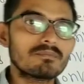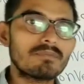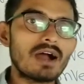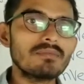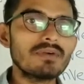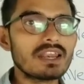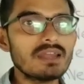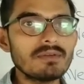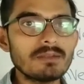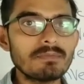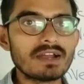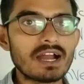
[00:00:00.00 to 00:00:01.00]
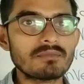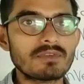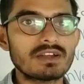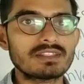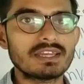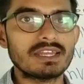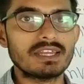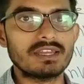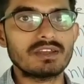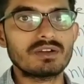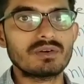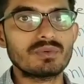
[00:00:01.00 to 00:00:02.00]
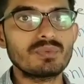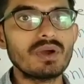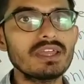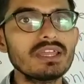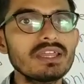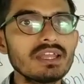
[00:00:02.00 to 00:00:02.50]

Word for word: पावर लेवल पे काम करते हैं वही